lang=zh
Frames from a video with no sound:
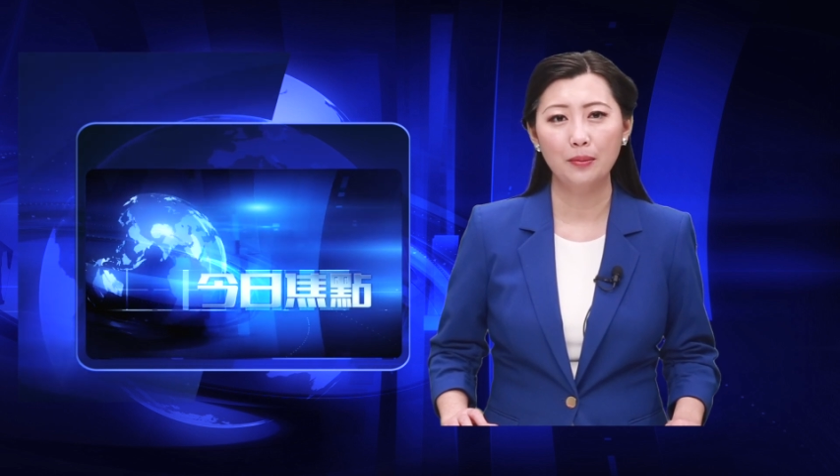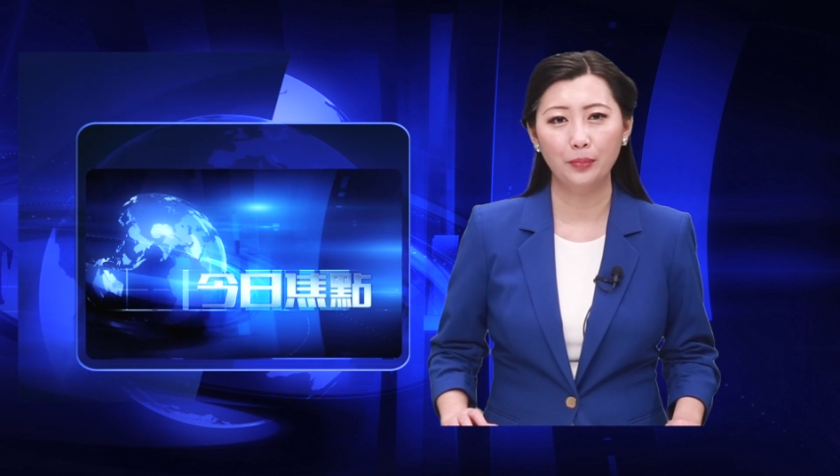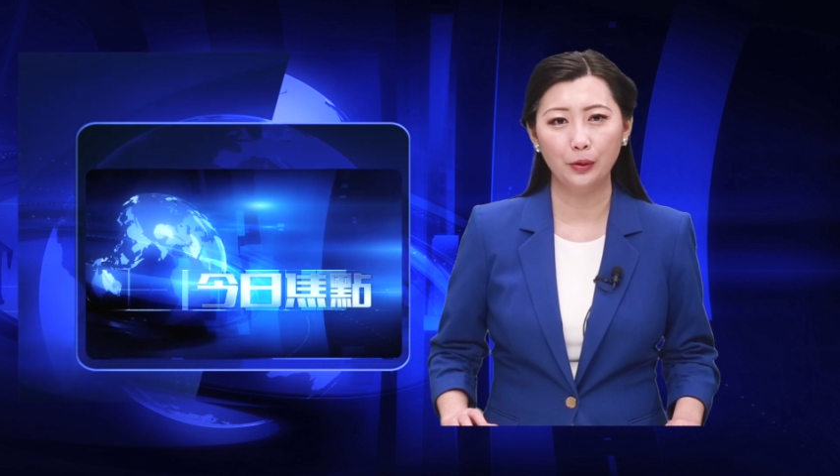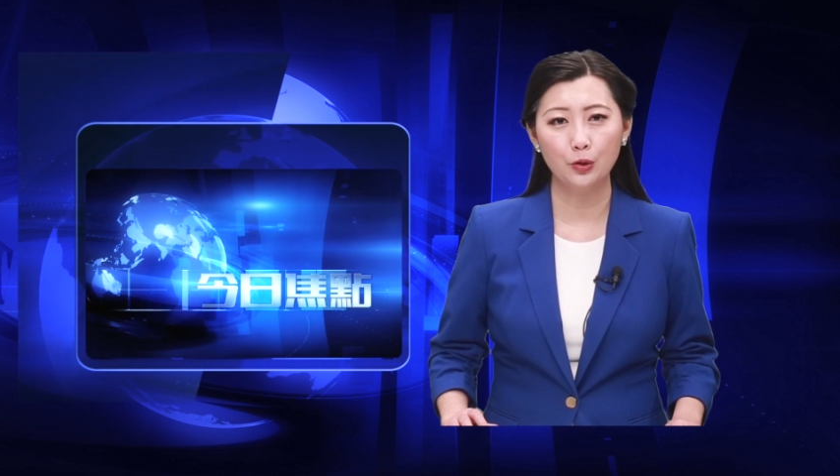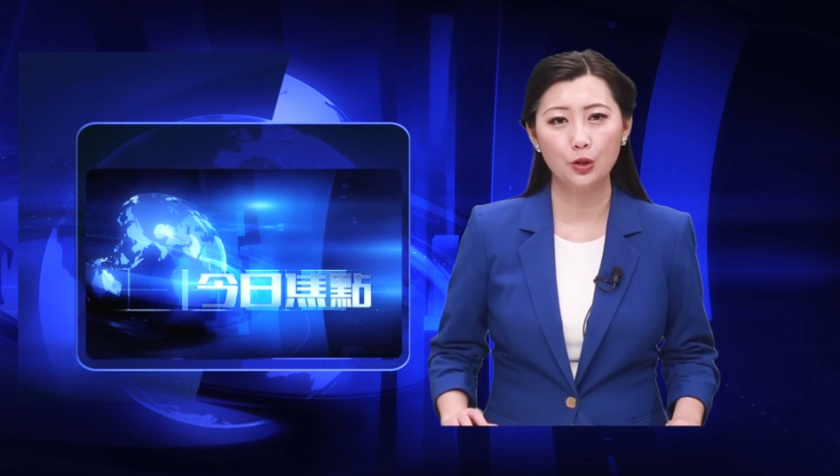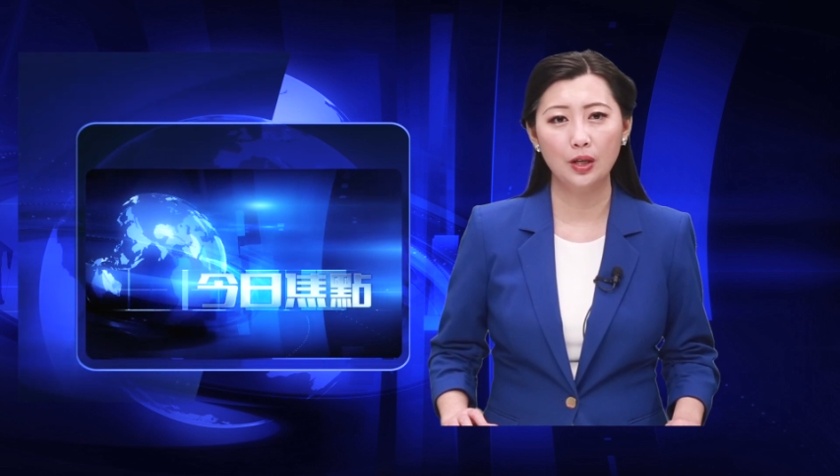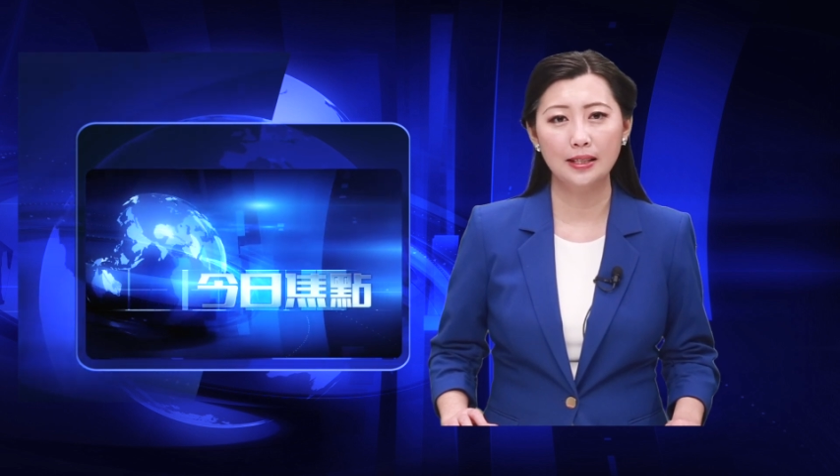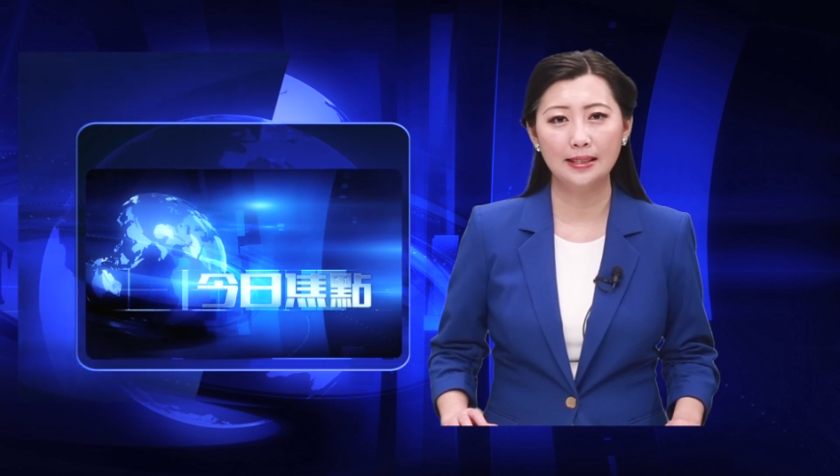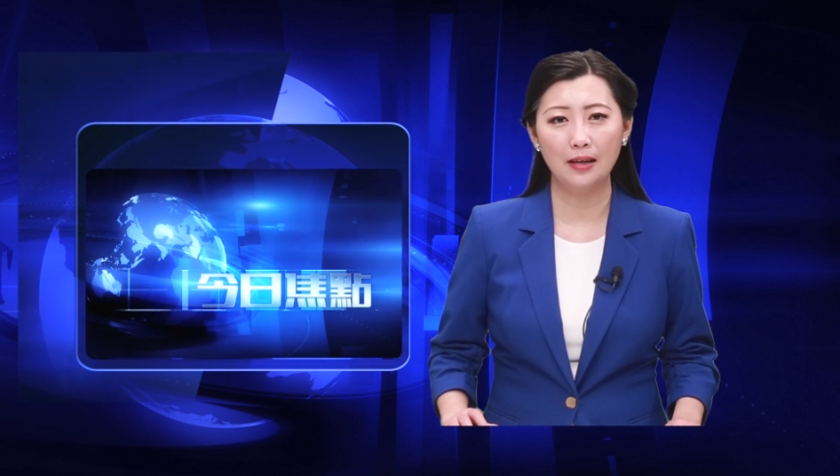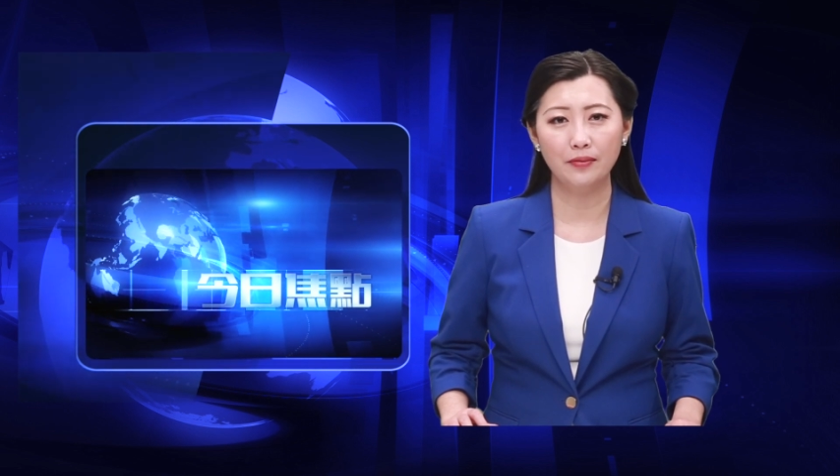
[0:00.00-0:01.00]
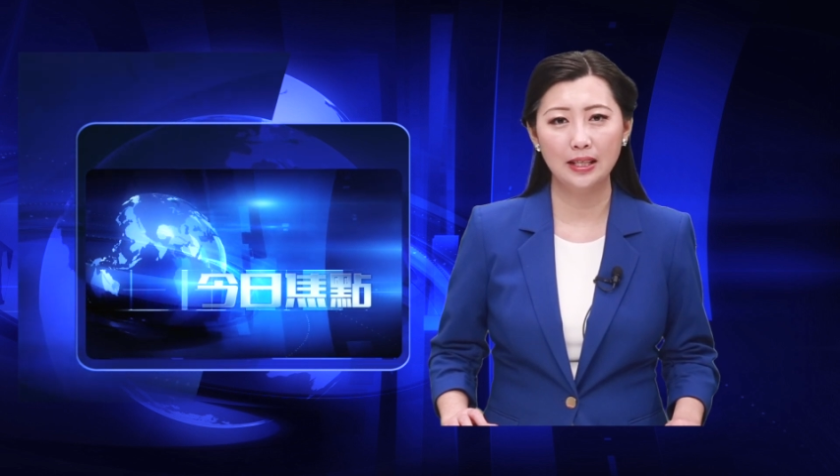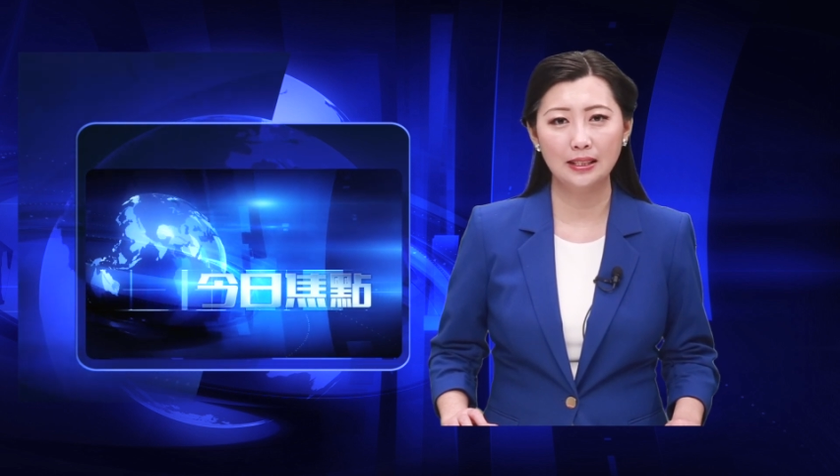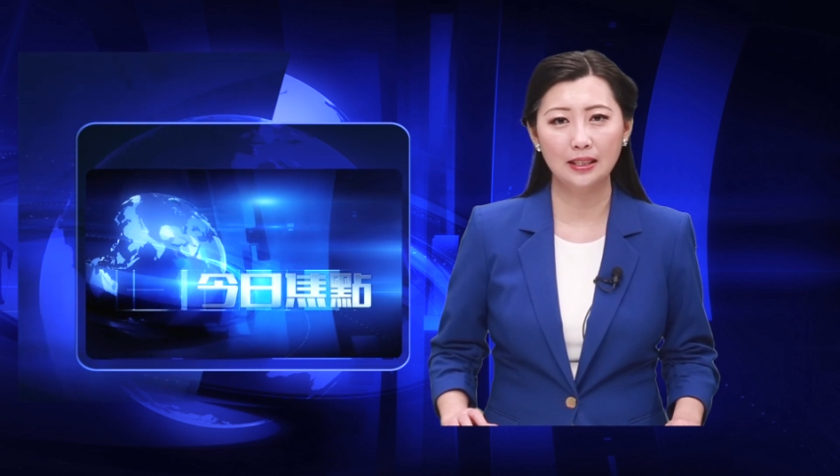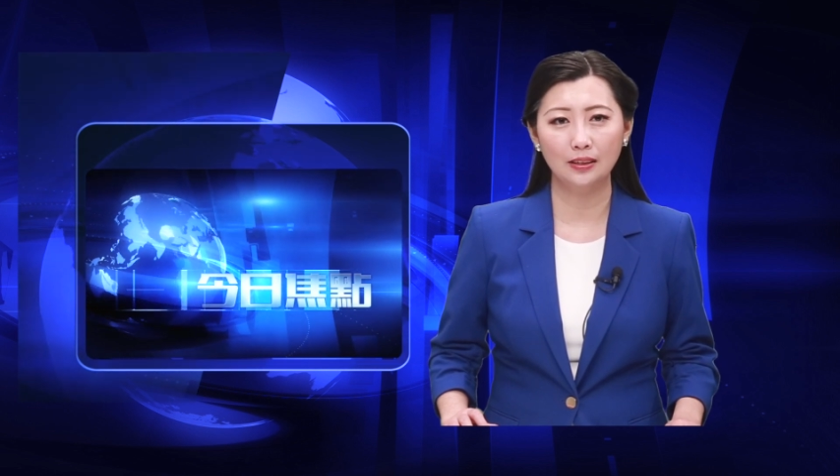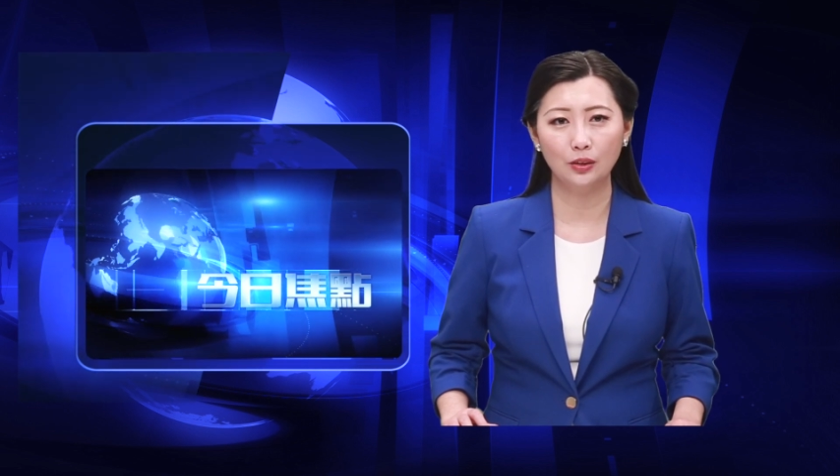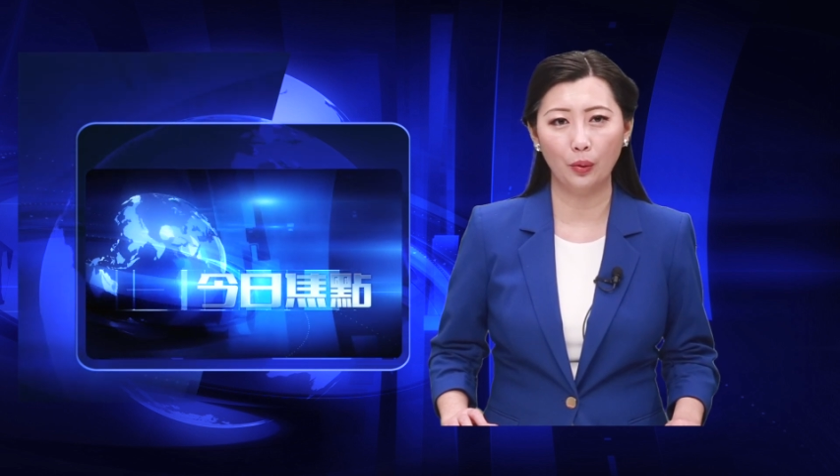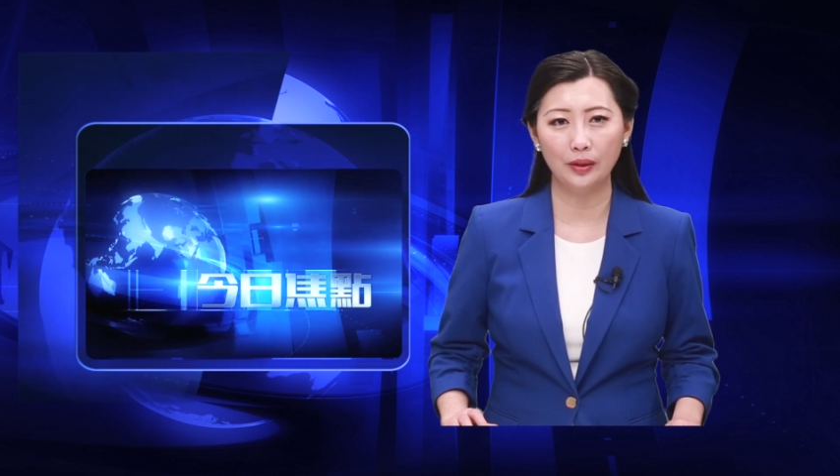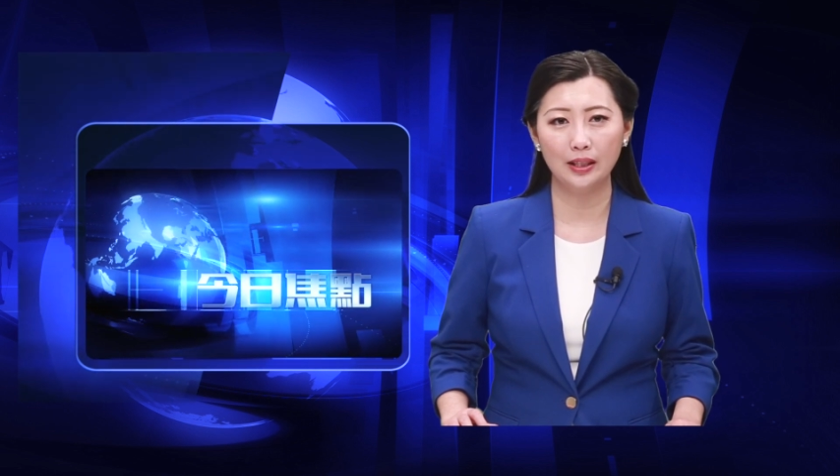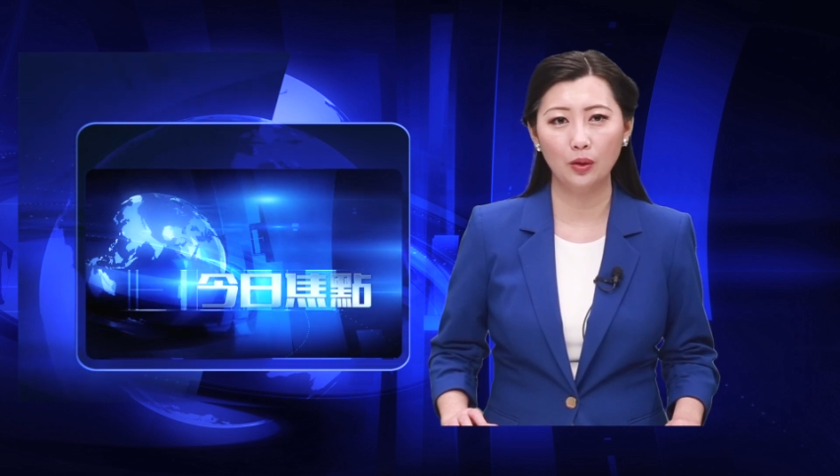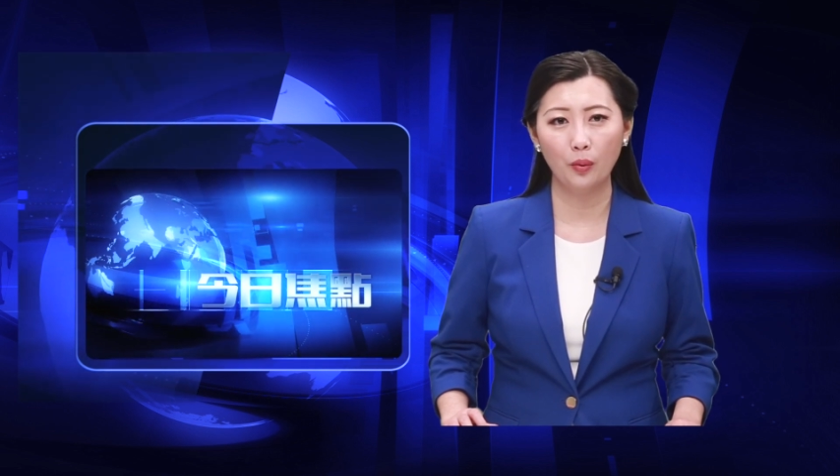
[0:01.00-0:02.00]
比如说像微信、抖
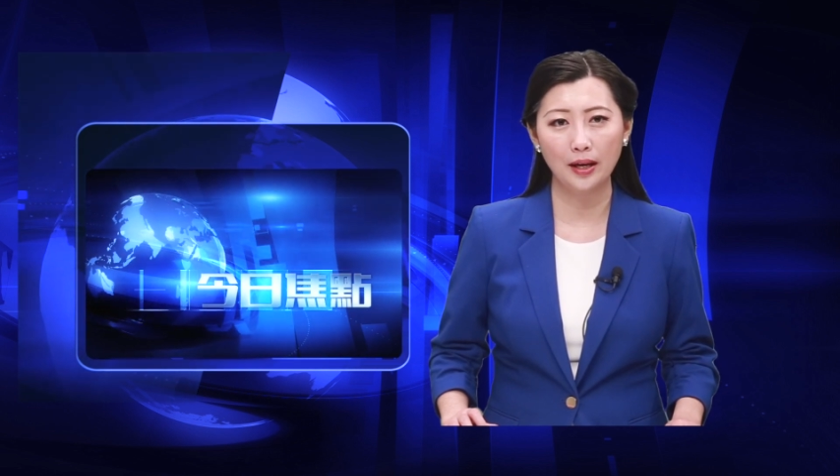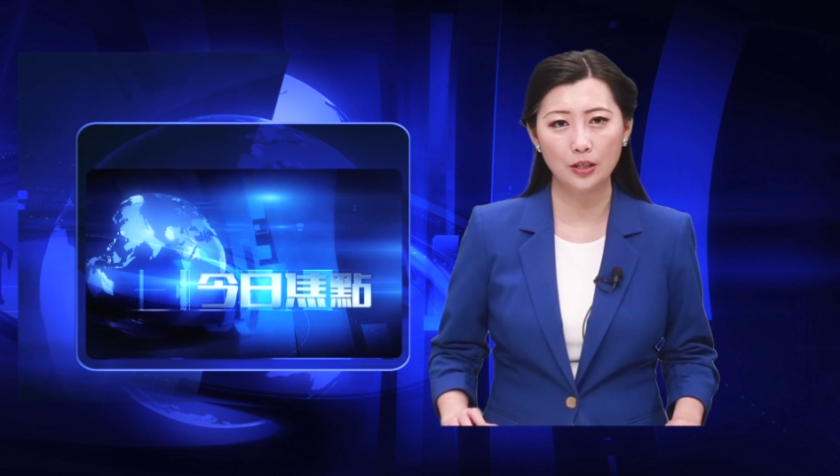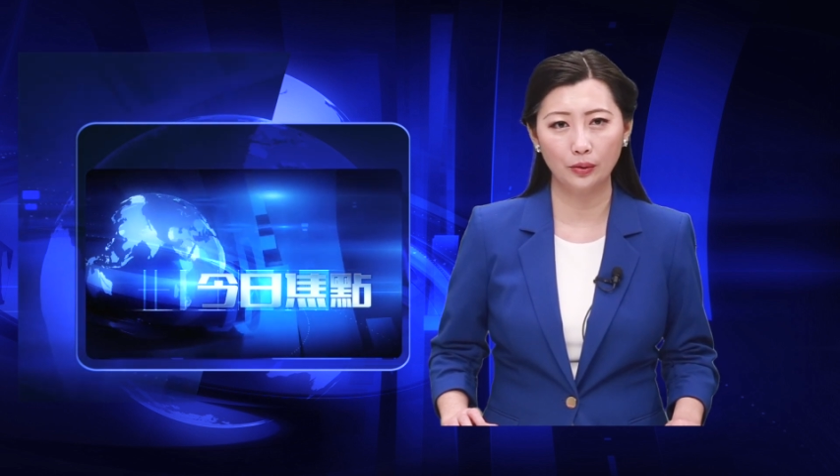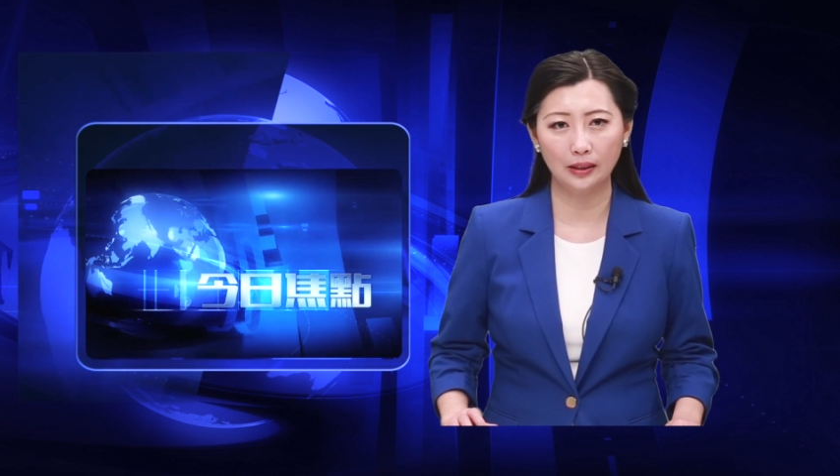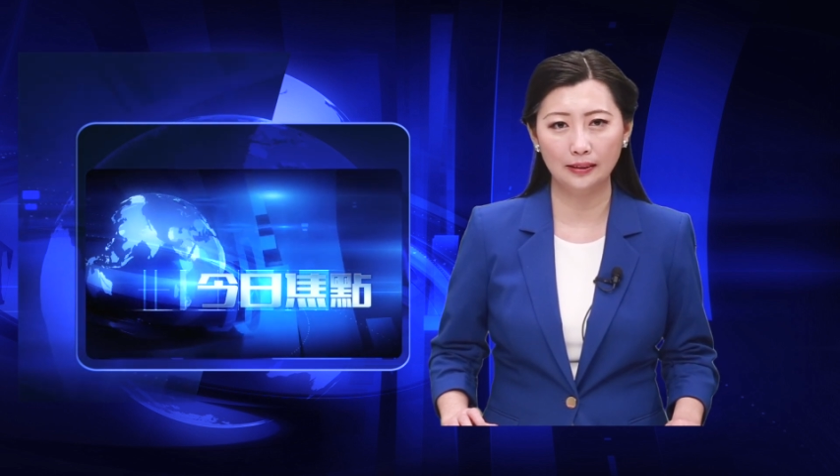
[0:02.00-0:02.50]
音、快手